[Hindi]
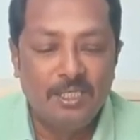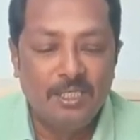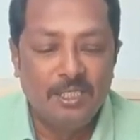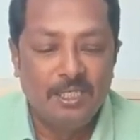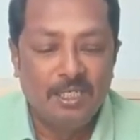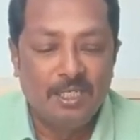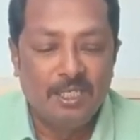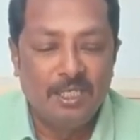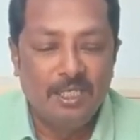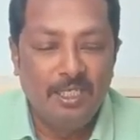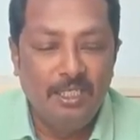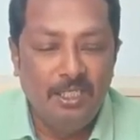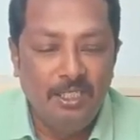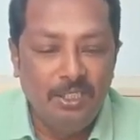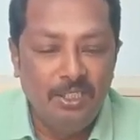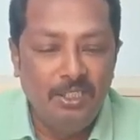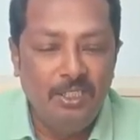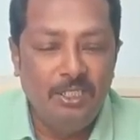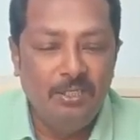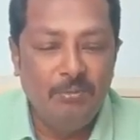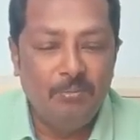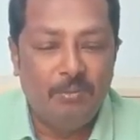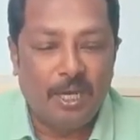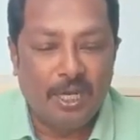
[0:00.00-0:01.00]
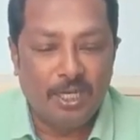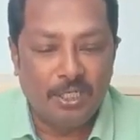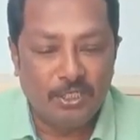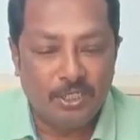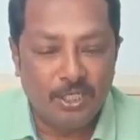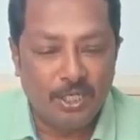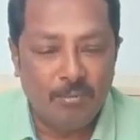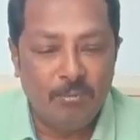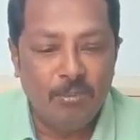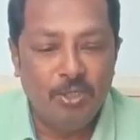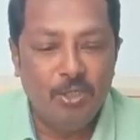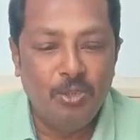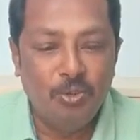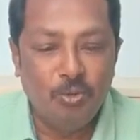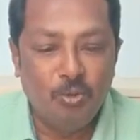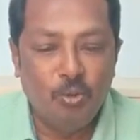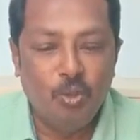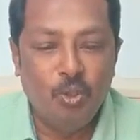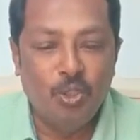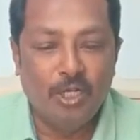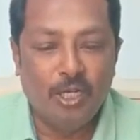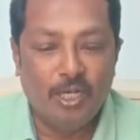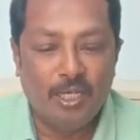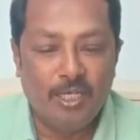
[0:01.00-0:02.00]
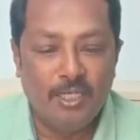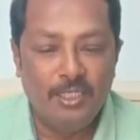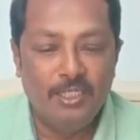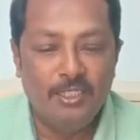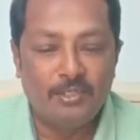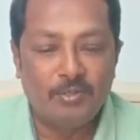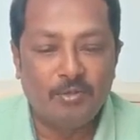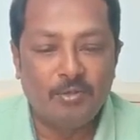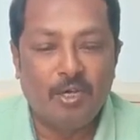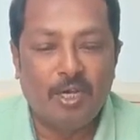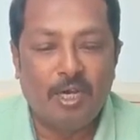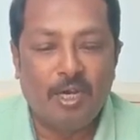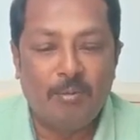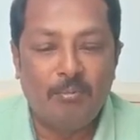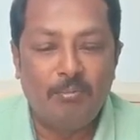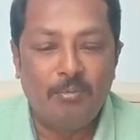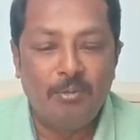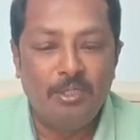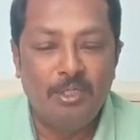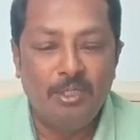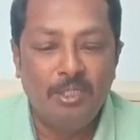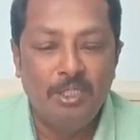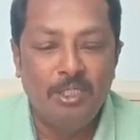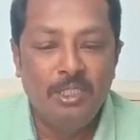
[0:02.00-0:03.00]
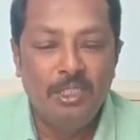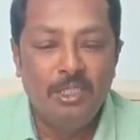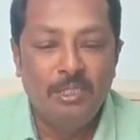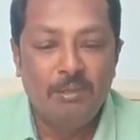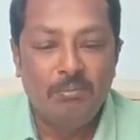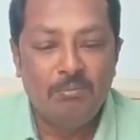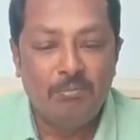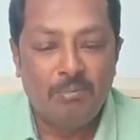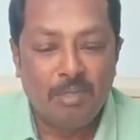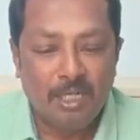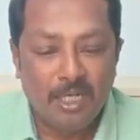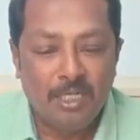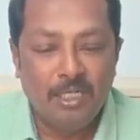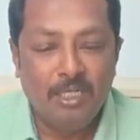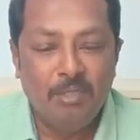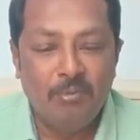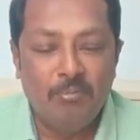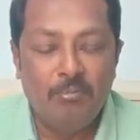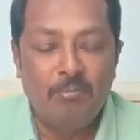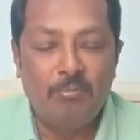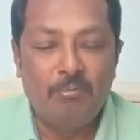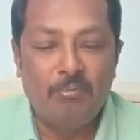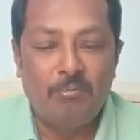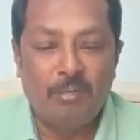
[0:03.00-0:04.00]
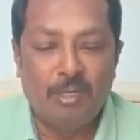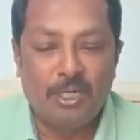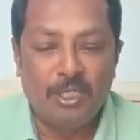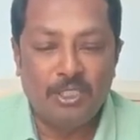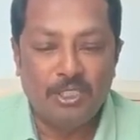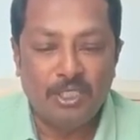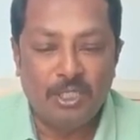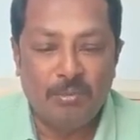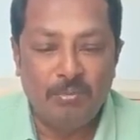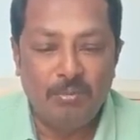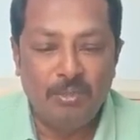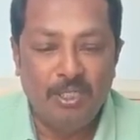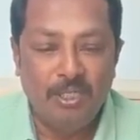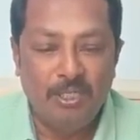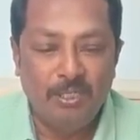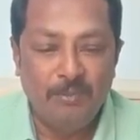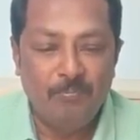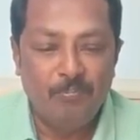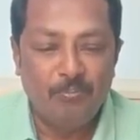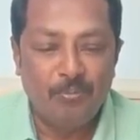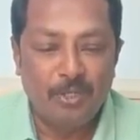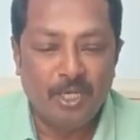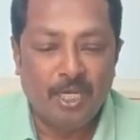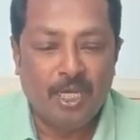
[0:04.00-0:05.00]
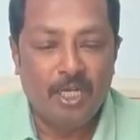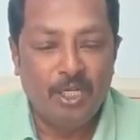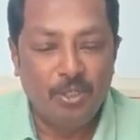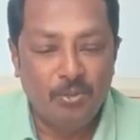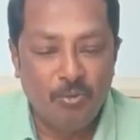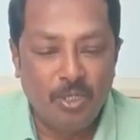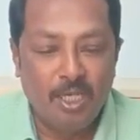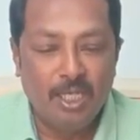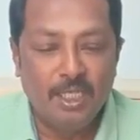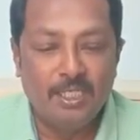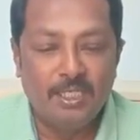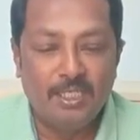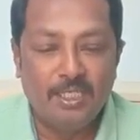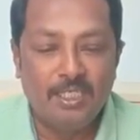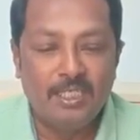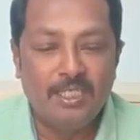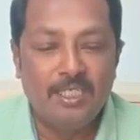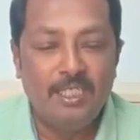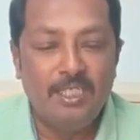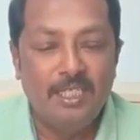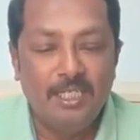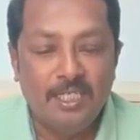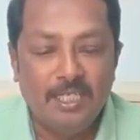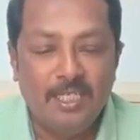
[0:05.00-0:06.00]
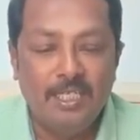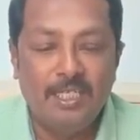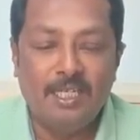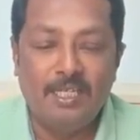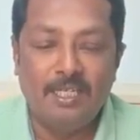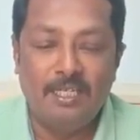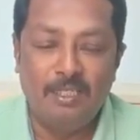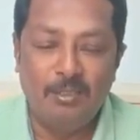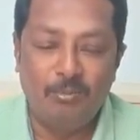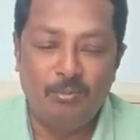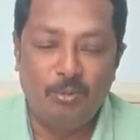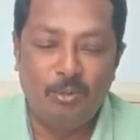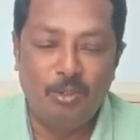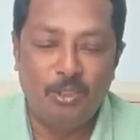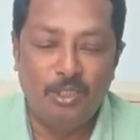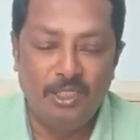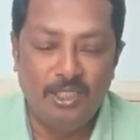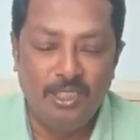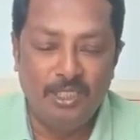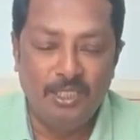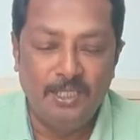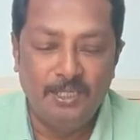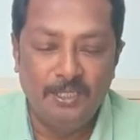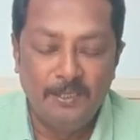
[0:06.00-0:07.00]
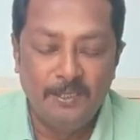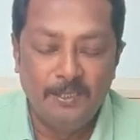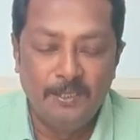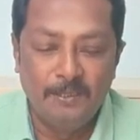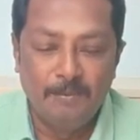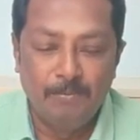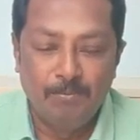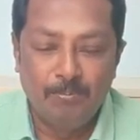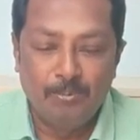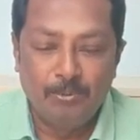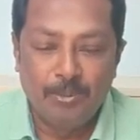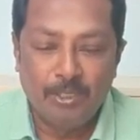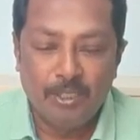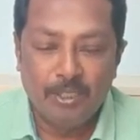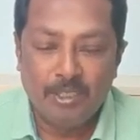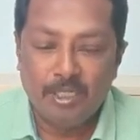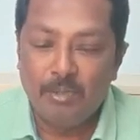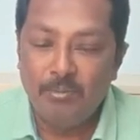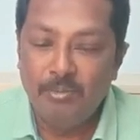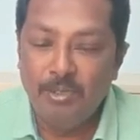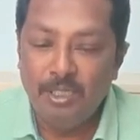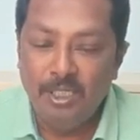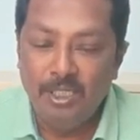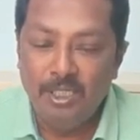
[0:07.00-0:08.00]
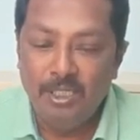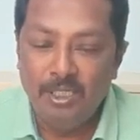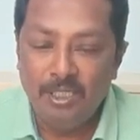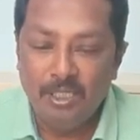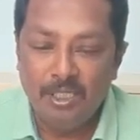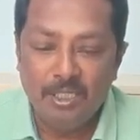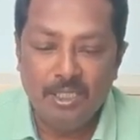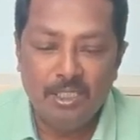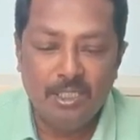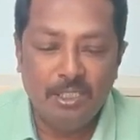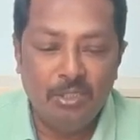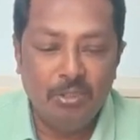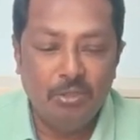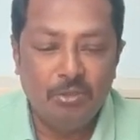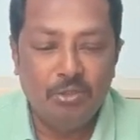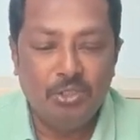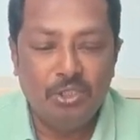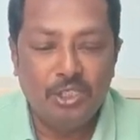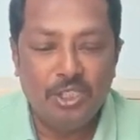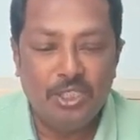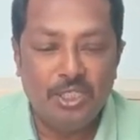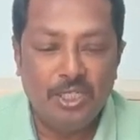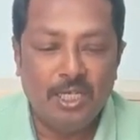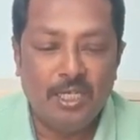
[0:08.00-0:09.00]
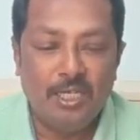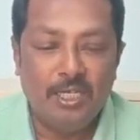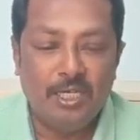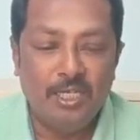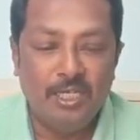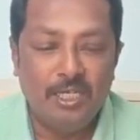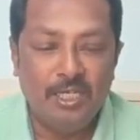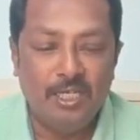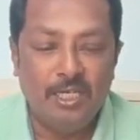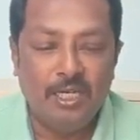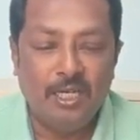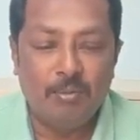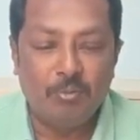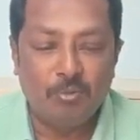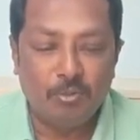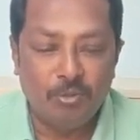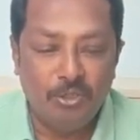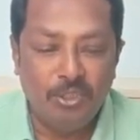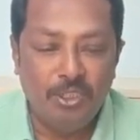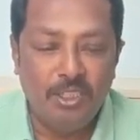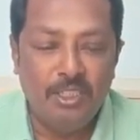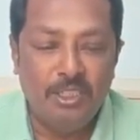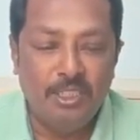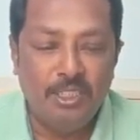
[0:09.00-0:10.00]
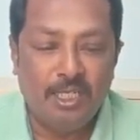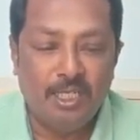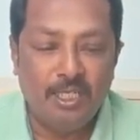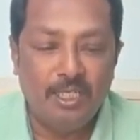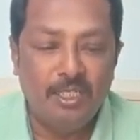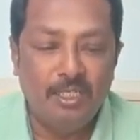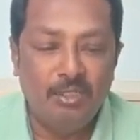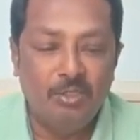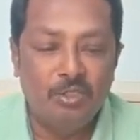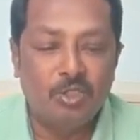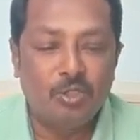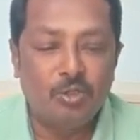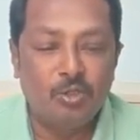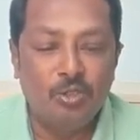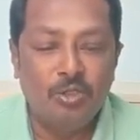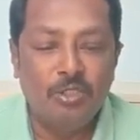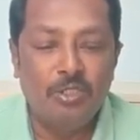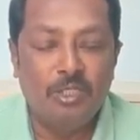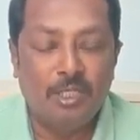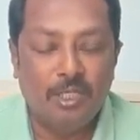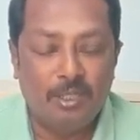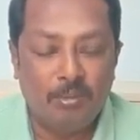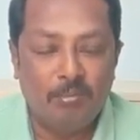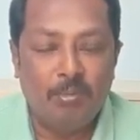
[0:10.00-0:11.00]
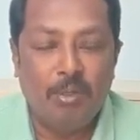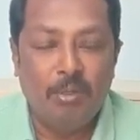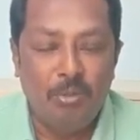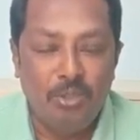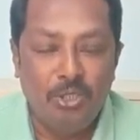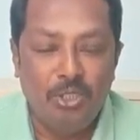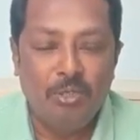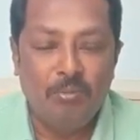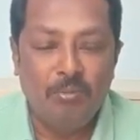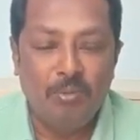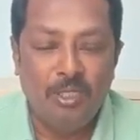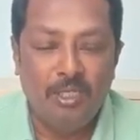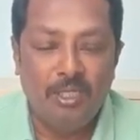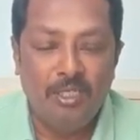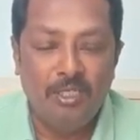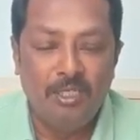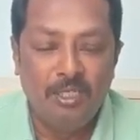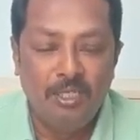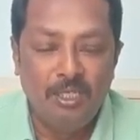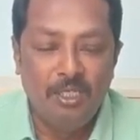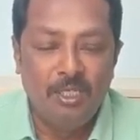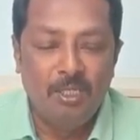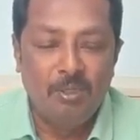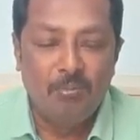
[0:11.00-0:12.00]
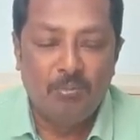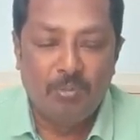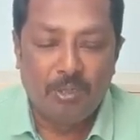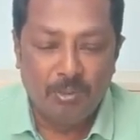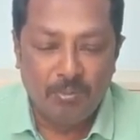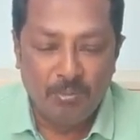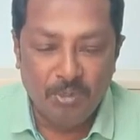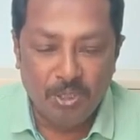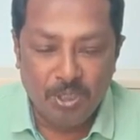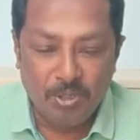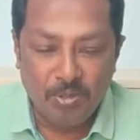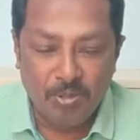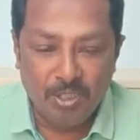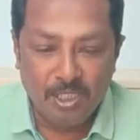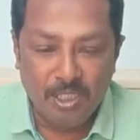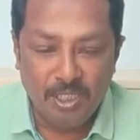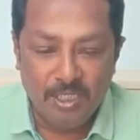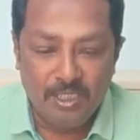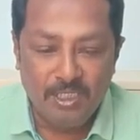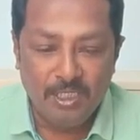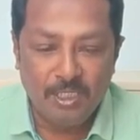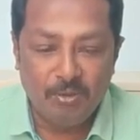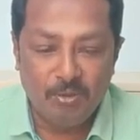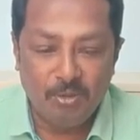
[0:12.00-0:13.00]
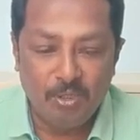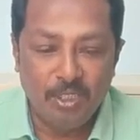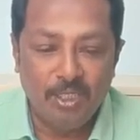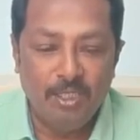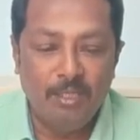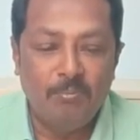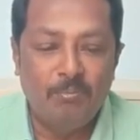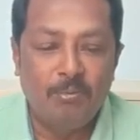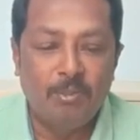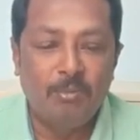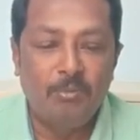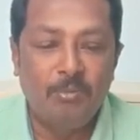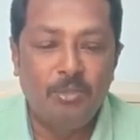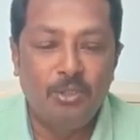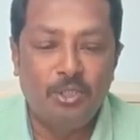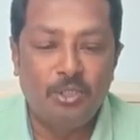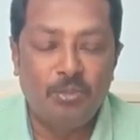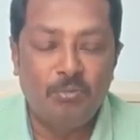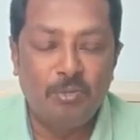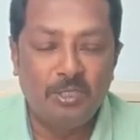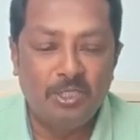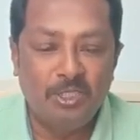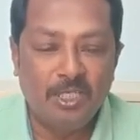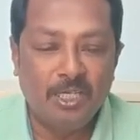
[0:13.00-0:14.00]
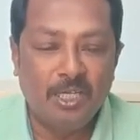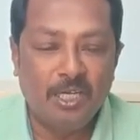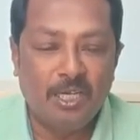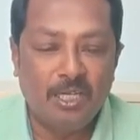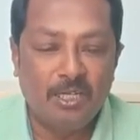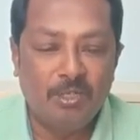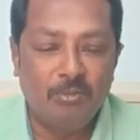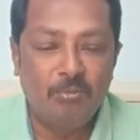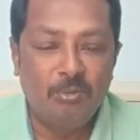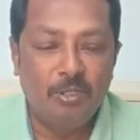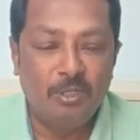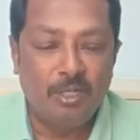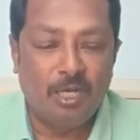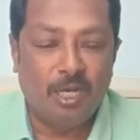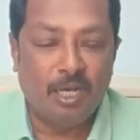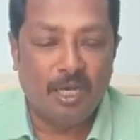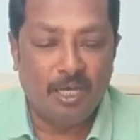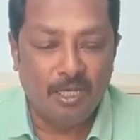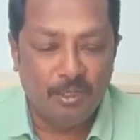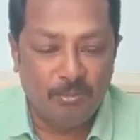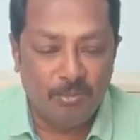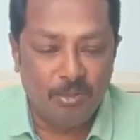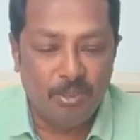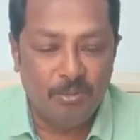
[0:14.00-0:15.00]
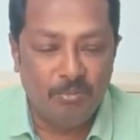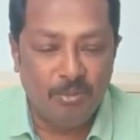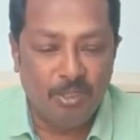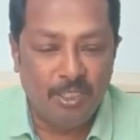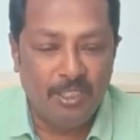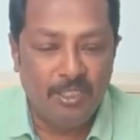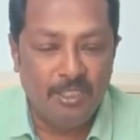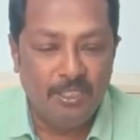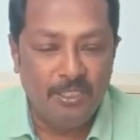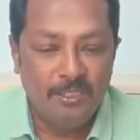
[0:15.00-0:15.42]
हिंदी भाषा में जो हो रहा है इसको आप मराठी भाषा में अनुवाद करके लिखने के लिए बोलिए सभी जो शिक्षाएं आपको दी जा रही है उसको भविष्य में परमेश्वर की इच्छा होगी प्रभु मसीह का आगमन आगमन में